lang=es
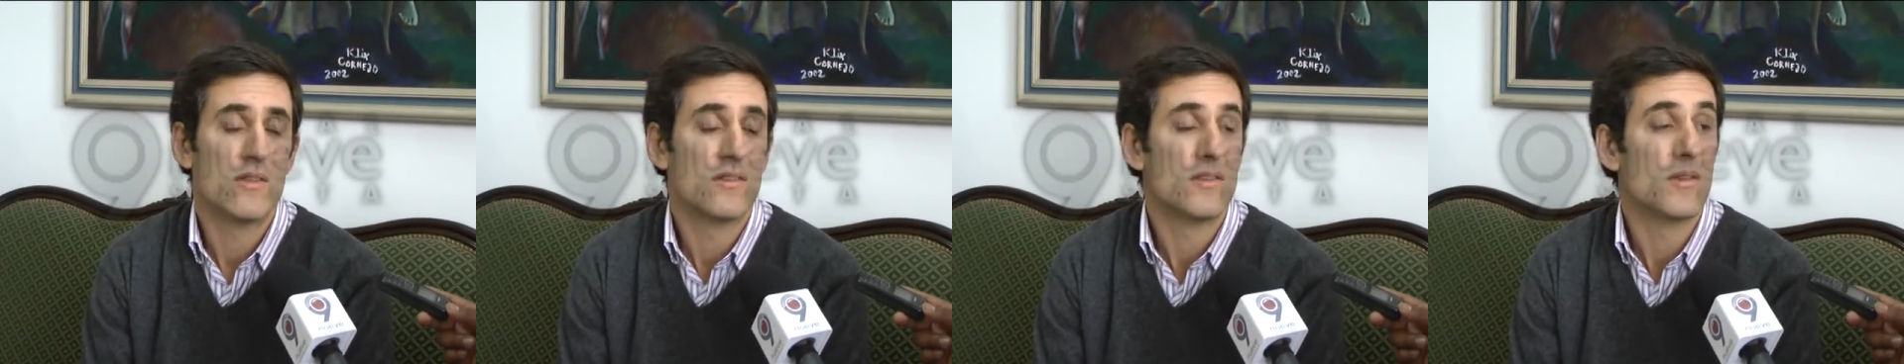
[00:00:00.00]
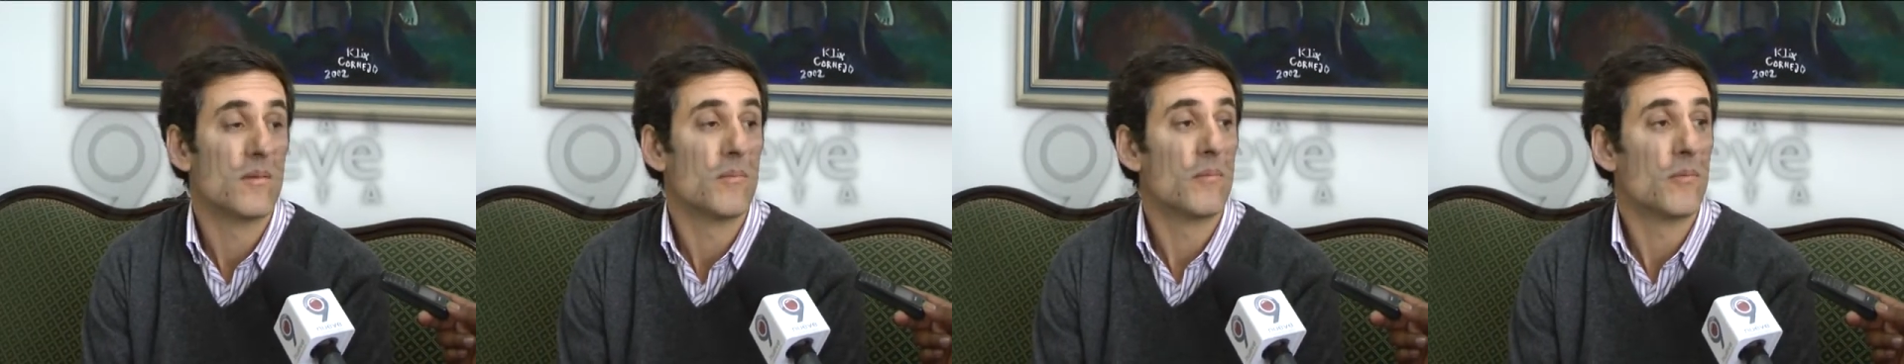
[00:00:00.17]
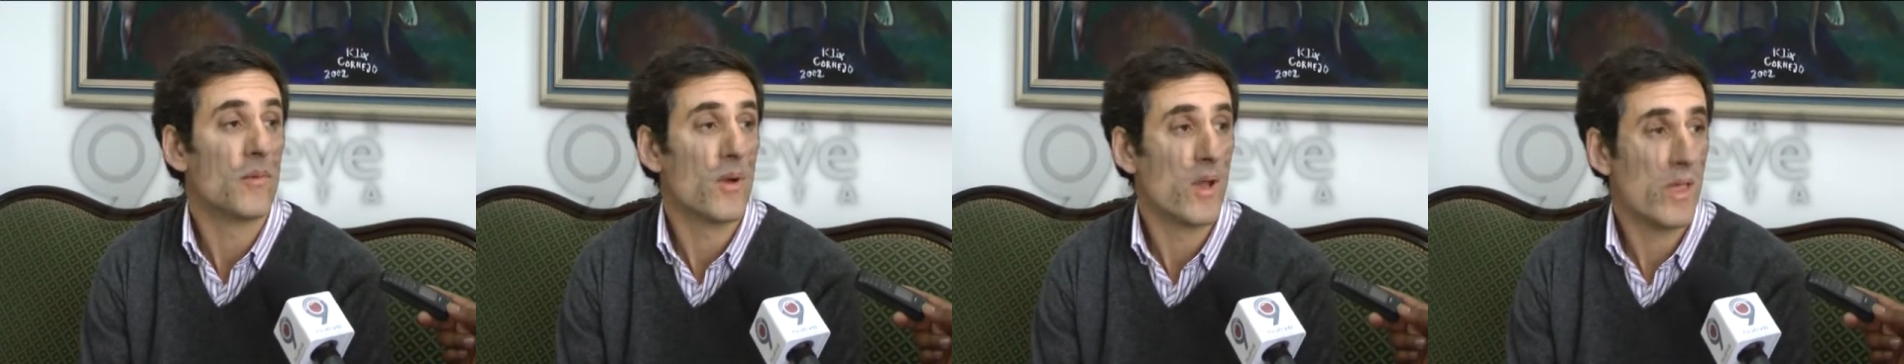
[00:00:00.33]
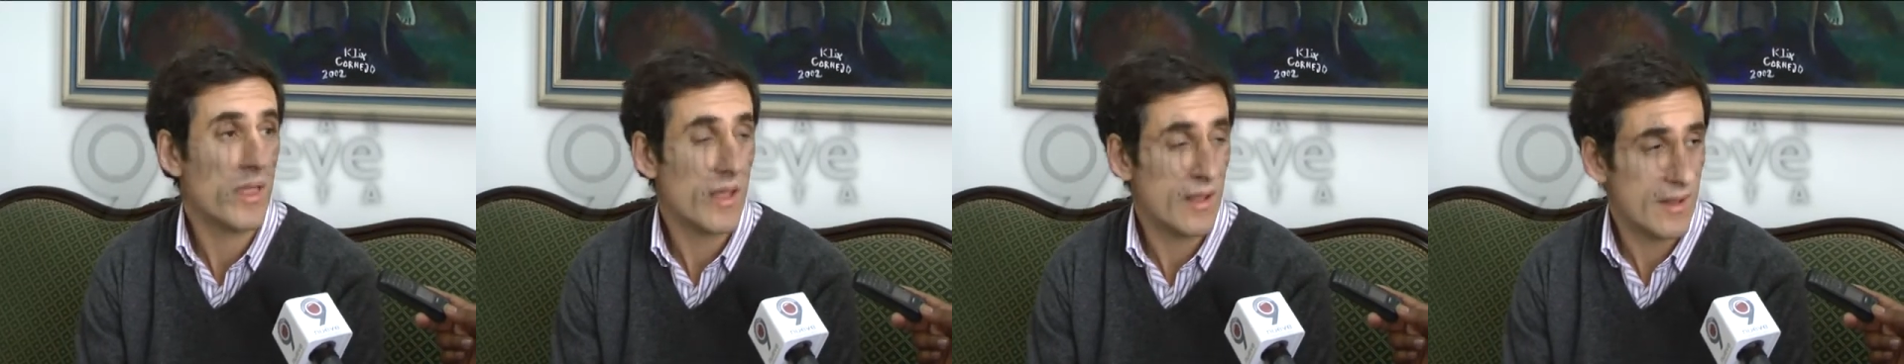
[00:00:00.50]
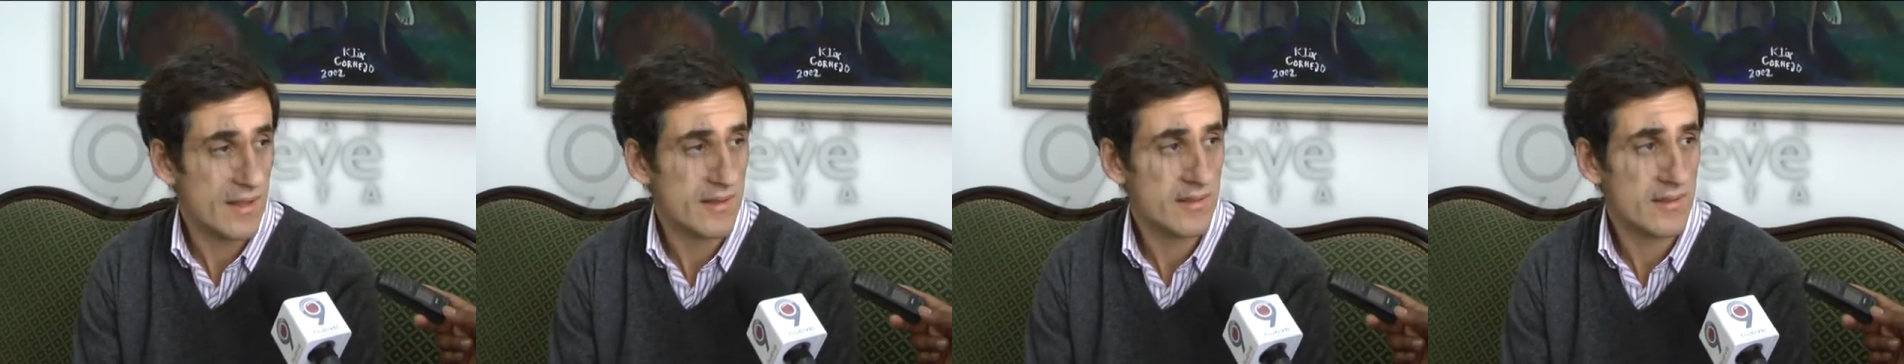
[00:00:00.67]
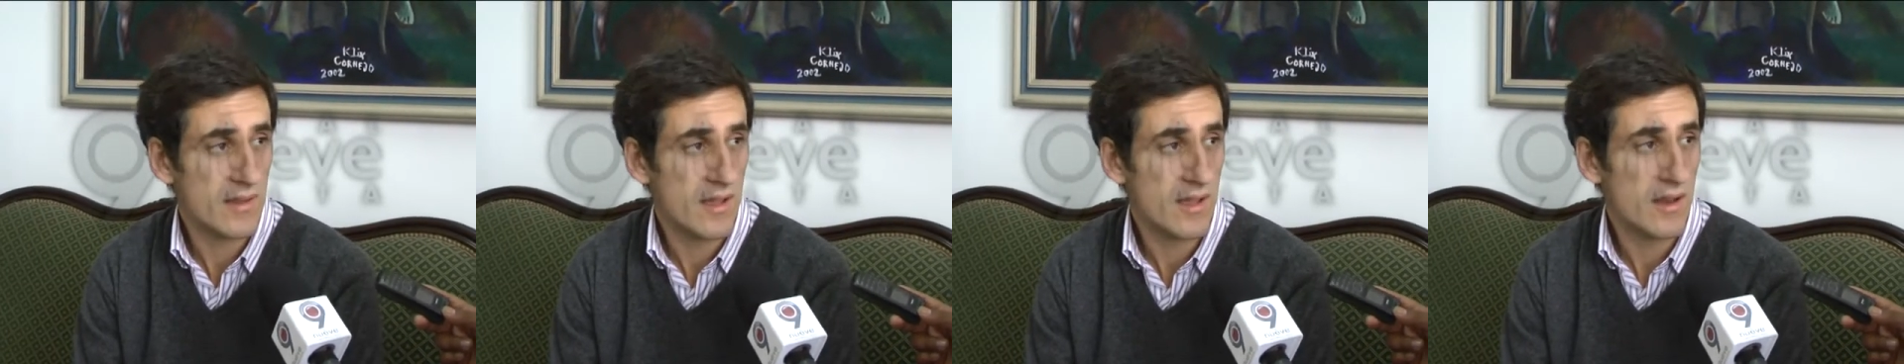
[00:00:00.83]
se puedan
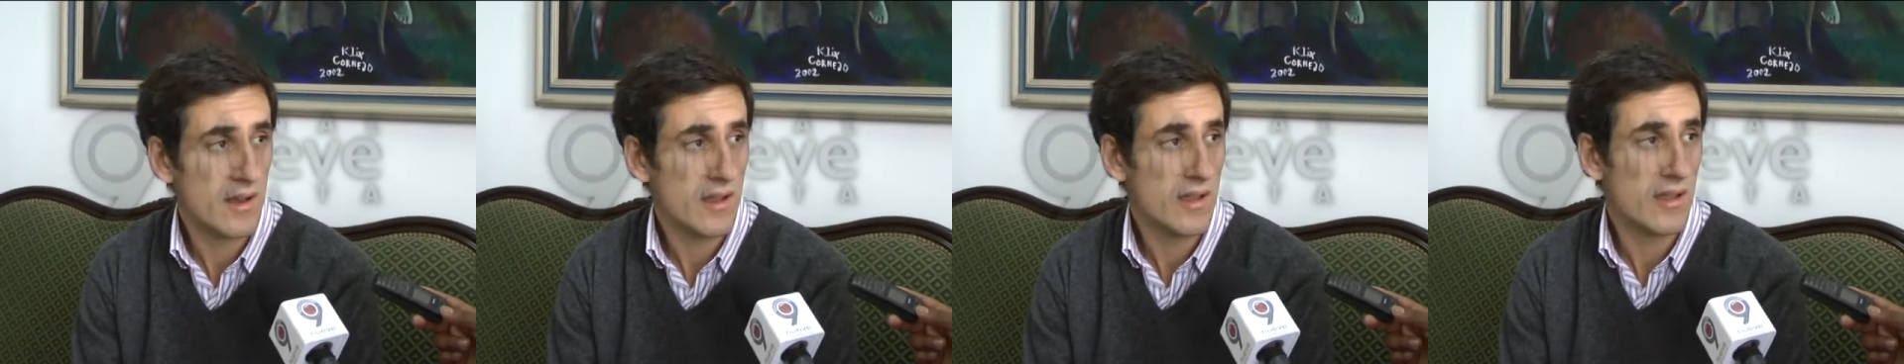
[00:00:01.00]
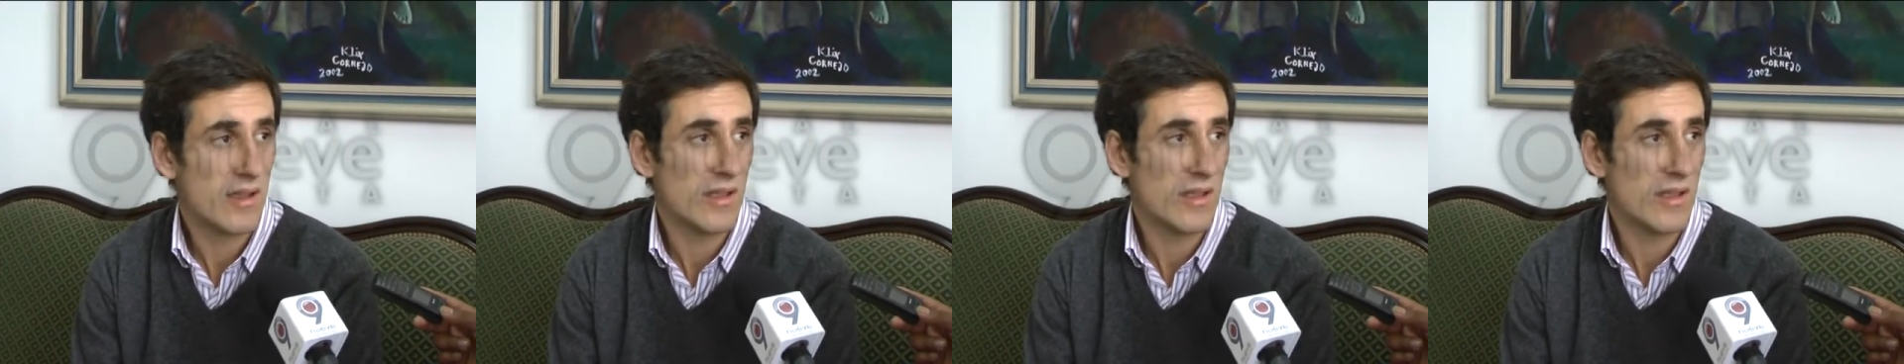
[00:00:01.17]
hacer